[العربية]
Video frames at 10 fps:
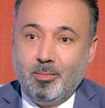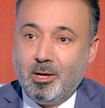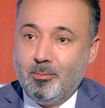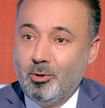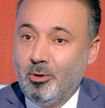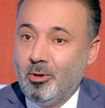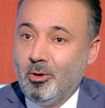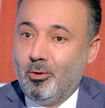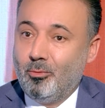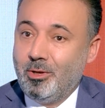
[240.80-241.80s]
اعمل
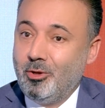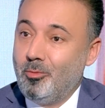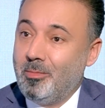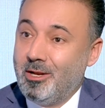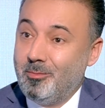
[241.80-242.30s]
واليوم انا